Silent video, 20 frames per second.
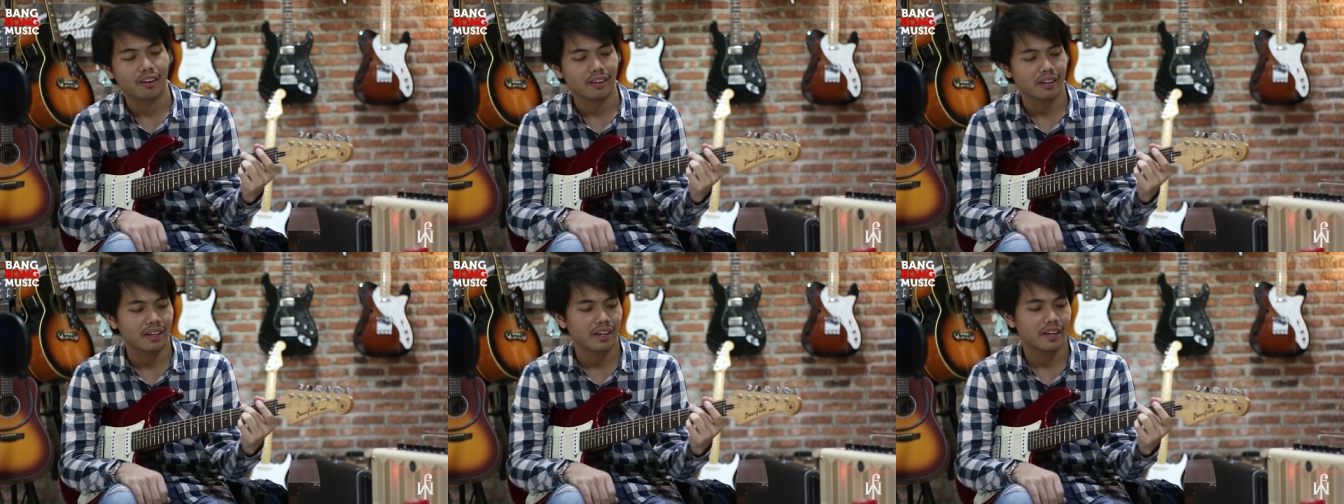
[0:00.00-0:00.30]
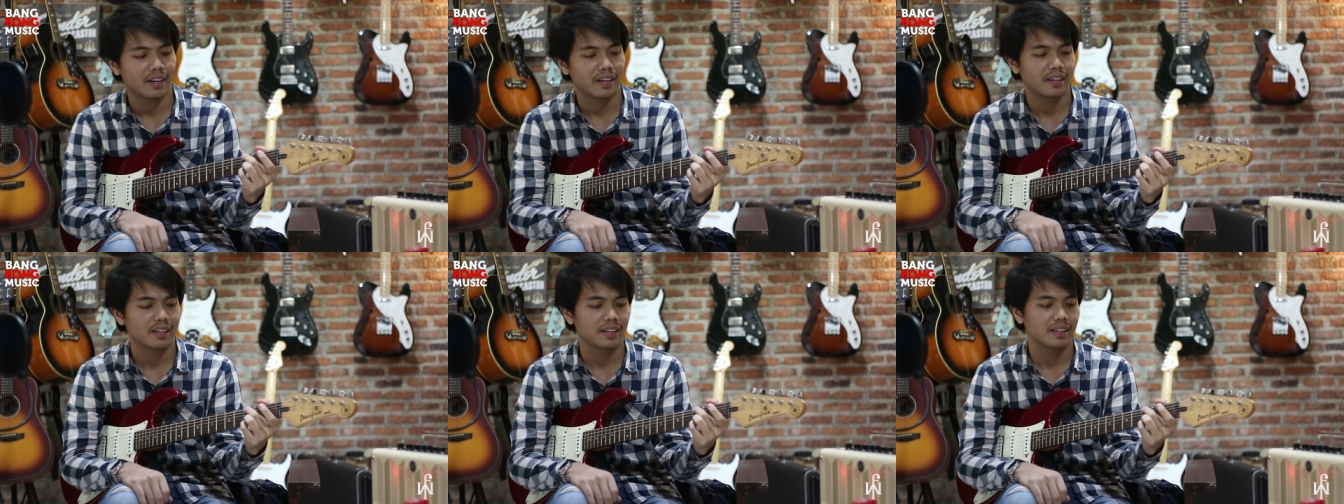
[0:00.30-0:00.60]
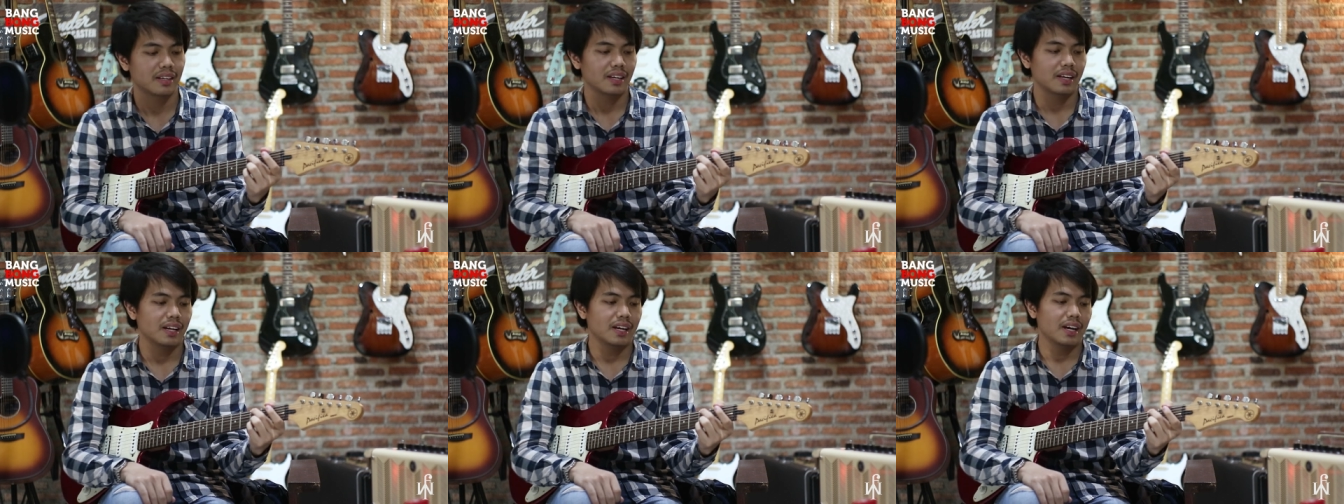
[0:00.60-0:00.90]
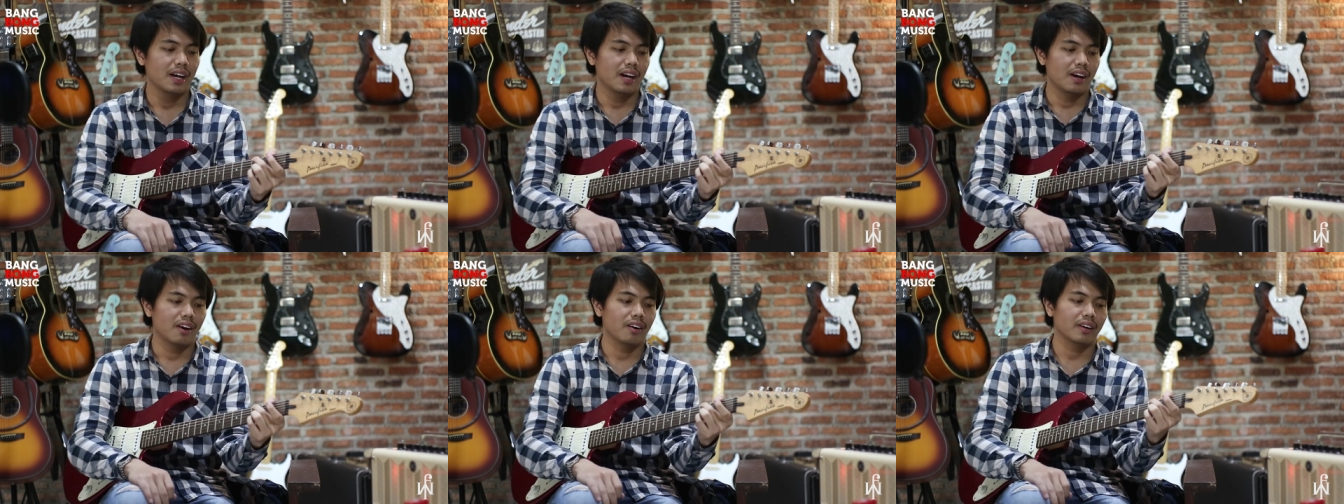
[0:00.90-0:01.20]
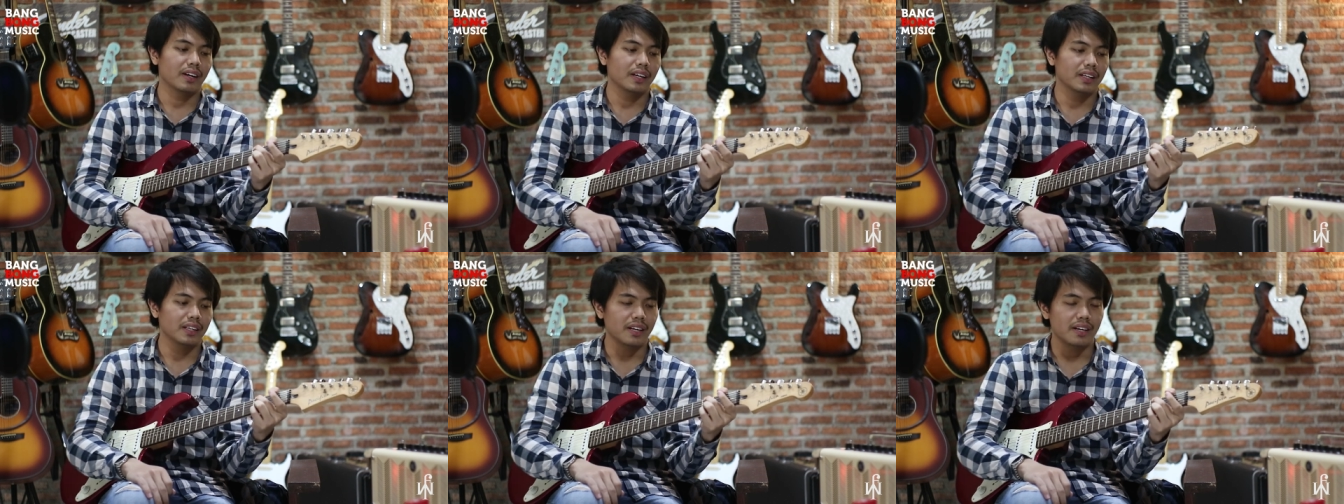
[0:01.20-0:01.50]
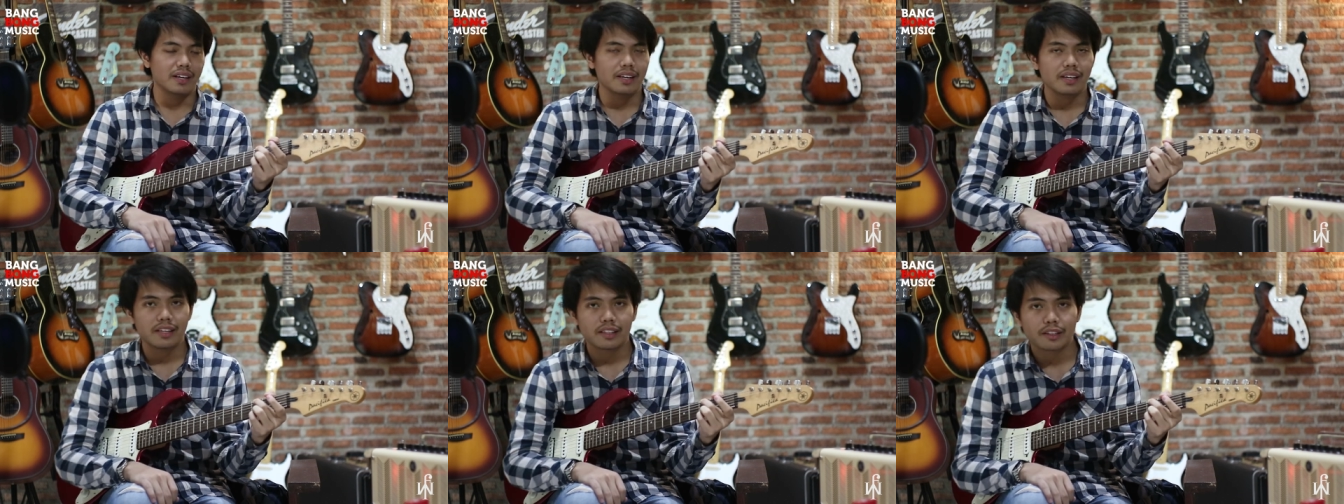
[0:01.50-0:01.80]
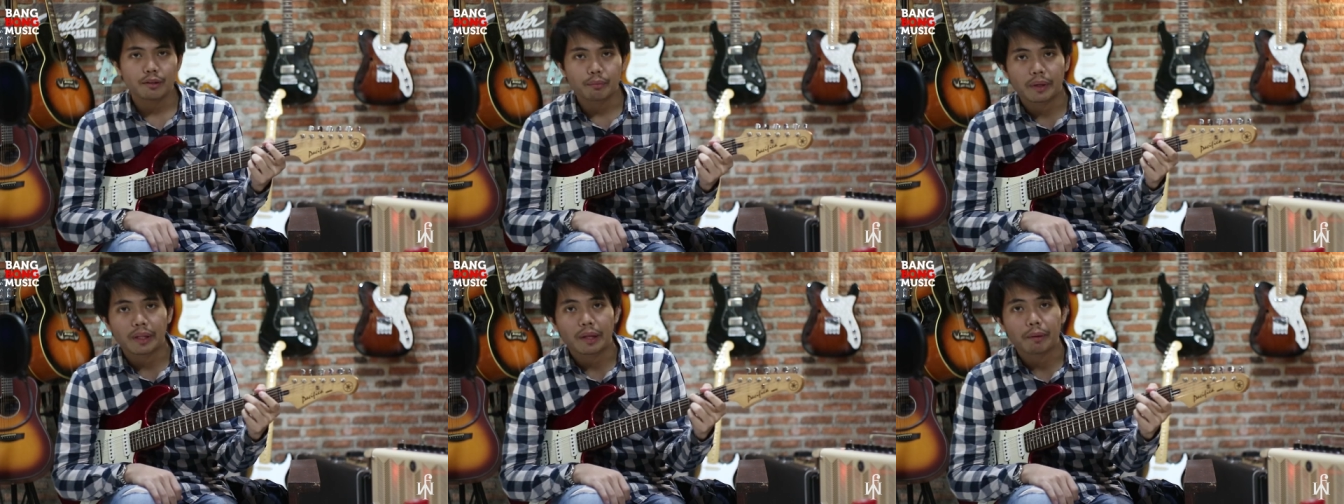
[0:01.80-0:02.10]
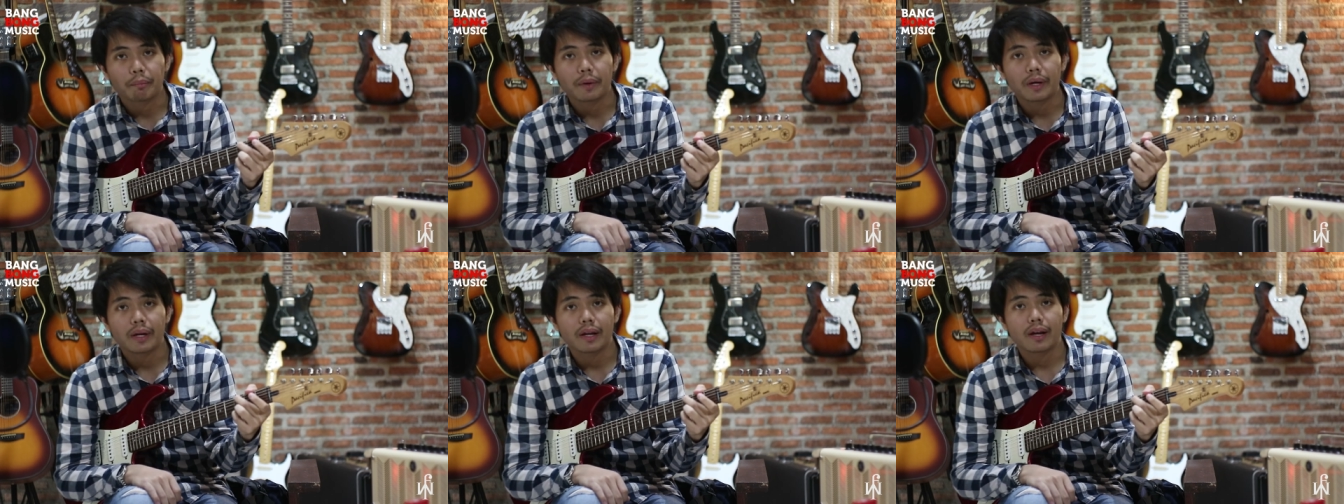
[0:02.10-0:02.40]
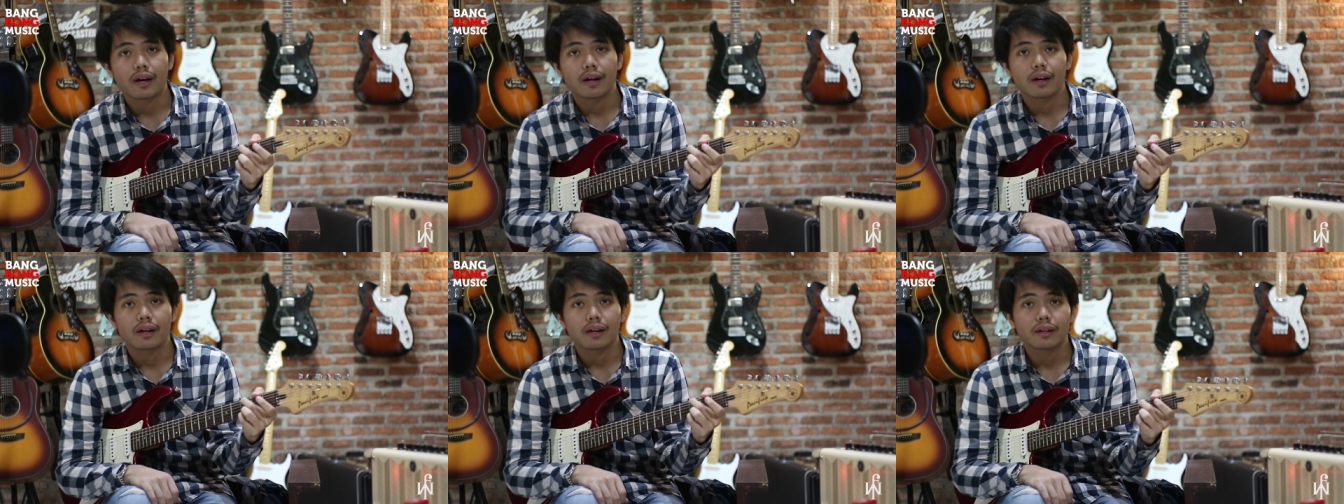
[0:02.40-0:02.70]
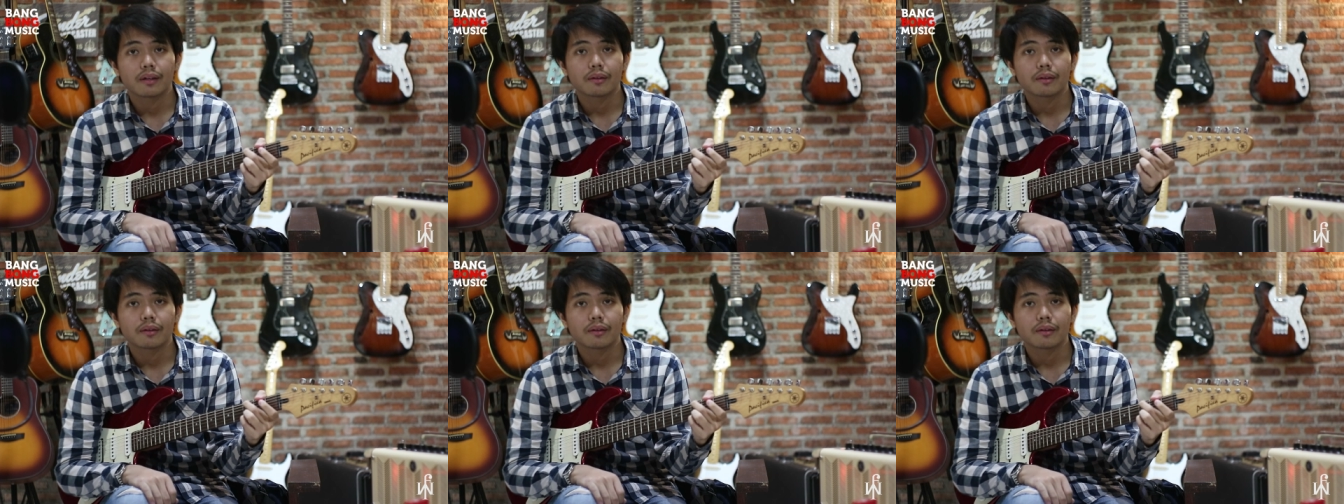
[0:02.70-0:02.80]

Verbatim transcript: Oke. Oke, jadi teman-teman yang